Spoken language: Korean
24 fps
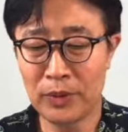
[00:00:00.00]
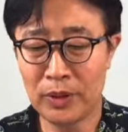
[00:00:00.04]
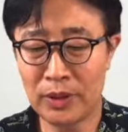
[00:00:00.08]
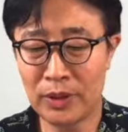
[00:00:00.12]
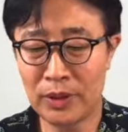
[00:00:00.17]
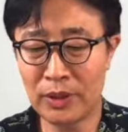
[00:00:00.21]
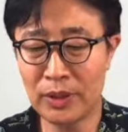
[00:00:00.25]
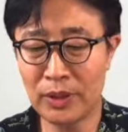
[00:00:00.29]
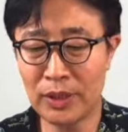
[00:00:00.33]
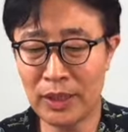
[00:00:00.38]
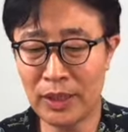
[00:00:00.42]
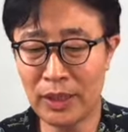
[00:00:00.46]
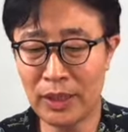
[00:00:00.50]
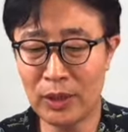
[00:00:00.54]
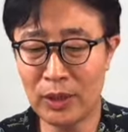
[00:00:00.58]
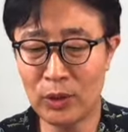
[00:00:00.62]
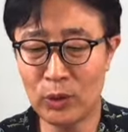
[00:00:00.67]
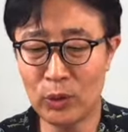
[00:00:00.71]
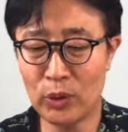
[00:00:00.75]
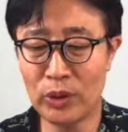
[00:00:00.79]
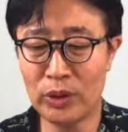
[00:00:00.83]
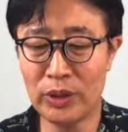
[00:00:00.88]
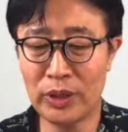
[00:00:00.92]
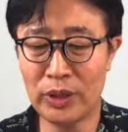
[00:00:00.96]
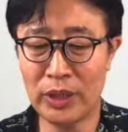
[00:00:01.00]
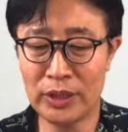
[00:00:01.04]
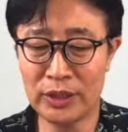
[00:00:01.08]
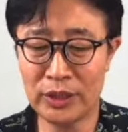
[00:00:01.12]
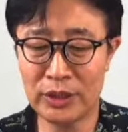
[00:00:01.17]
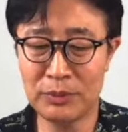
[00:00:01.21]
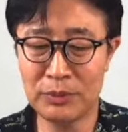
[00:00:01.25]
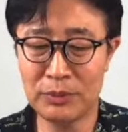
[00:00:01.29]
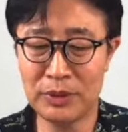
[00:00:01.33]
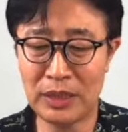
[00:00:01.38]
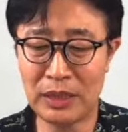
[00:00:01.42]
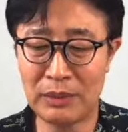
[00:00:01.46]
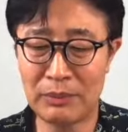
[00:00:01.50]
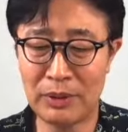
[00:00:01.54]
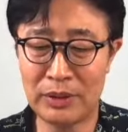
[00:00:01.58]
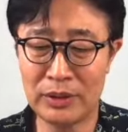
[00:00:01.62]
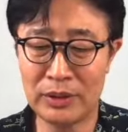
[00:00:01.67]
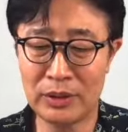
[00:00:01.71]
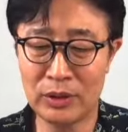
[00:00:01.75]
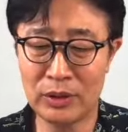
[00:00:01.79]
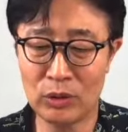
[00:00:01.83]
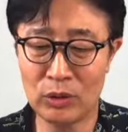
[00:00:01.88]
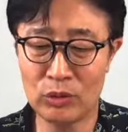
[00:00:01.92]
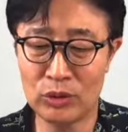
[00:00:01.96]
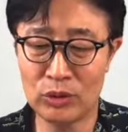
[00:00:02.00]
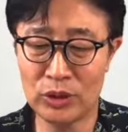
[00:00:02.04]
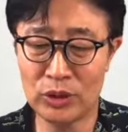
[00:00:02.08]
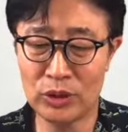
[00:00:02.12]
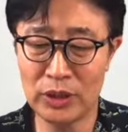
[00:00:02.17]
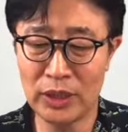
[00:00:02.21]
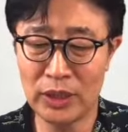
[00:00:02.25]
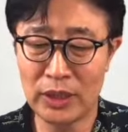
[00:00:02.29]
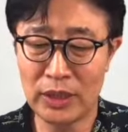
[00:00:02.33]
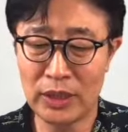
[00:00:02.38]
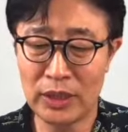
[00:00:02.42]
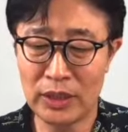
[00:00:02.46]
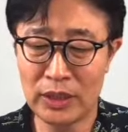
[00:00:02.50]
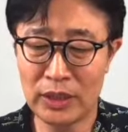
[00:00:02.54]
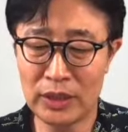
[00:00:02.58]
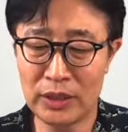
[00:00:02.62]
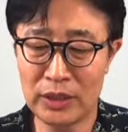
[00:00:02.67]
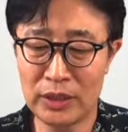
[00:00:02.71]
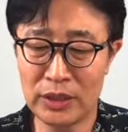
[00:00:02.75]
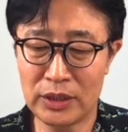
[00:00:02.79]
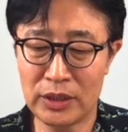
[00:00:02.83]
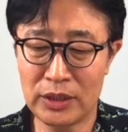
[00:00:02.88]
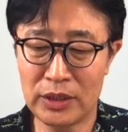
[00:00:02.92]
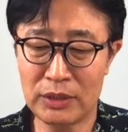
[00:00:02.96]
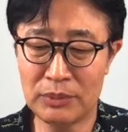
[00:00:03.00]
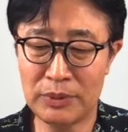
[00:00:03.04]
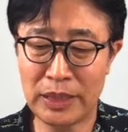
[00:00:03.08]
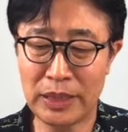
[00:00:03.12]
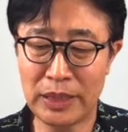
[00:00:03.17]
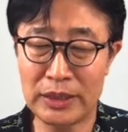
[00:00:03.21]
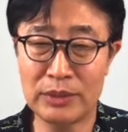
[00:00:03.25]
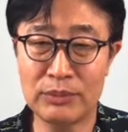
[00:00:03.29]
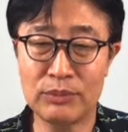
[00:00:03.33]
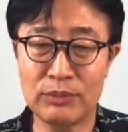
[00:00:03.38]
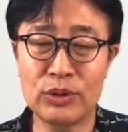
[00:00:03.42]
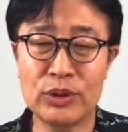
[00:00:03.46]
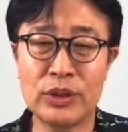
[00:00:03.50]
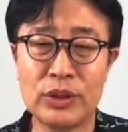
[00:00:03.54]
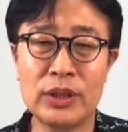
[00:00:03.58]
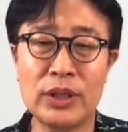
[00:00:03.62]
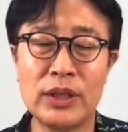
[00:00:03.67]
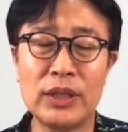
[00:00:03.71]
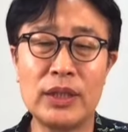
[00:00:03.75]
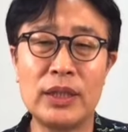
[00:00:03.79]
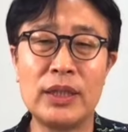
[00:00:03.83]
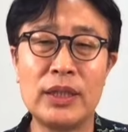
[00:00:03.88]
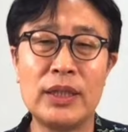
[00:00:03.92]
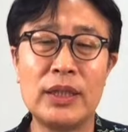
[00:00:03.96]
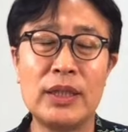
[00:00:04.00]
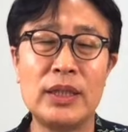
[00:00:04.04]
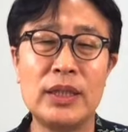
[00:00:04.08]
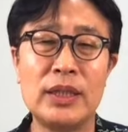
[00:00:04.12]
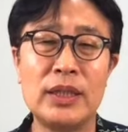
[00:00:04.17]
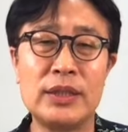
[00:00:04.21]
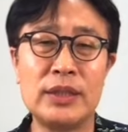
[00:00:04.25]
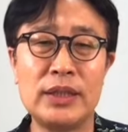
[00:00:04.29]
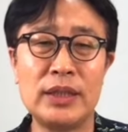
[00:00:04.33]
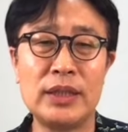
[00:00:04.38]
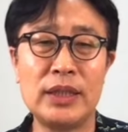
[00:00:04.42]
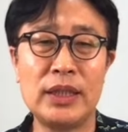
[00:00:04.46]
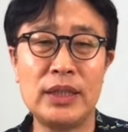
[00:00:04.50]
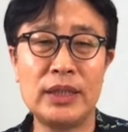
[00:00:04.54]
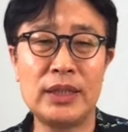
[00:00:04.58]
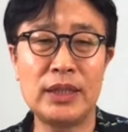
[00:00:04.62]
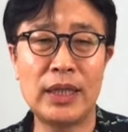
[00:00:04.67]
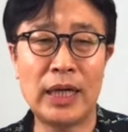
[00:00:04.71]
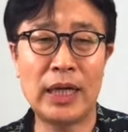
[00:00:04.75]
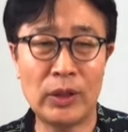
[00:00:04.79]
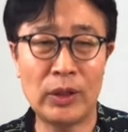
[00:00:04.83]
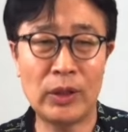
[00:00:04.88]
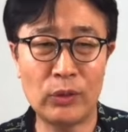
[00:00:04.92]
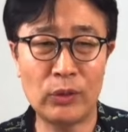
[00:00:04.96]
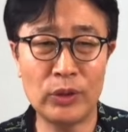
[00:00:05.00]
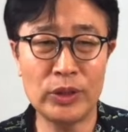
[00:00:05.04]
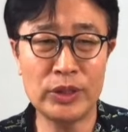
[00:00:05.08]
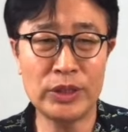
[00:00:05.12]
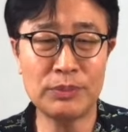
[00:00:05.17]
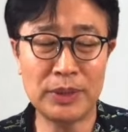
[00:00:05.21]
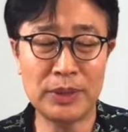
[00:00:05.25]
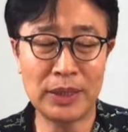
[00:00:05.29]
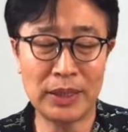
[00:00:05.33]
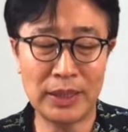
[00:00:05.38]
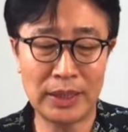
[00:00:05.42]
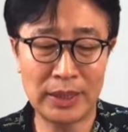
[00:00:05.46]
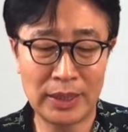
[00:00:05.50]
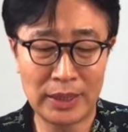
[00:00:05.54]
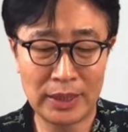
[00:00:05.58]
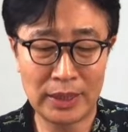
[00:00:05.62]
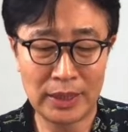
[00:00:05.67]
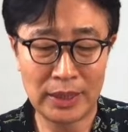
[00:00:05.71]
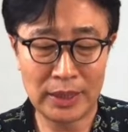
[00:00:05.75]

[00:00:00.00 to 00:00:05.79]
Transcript: 그렇게 노력을 했습니다만은 결국은 이천이십사 년부터 시행을 하고 있습니다.